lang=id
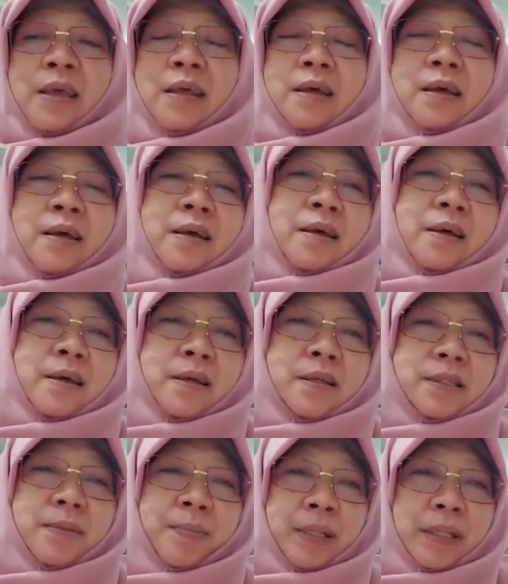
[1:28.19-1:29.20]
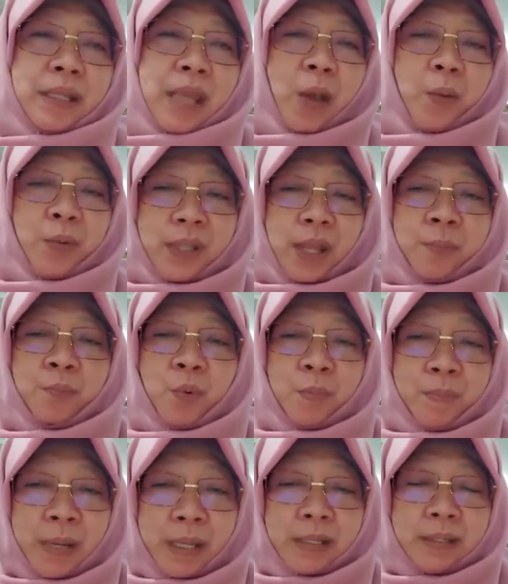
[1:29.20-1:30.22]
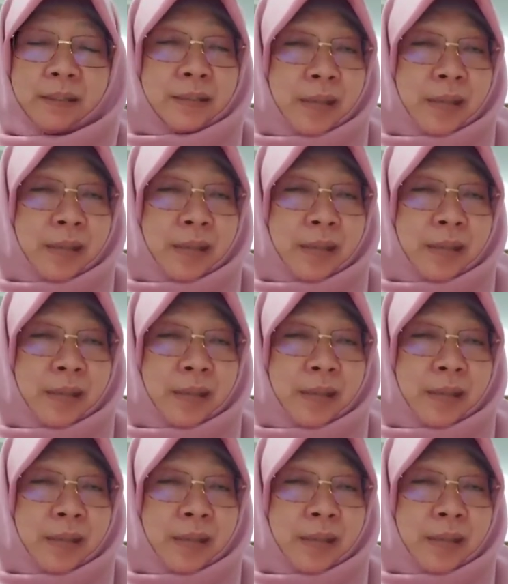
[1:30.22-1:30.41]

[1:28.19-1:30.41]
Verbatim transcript: uh, seperti akuntan publik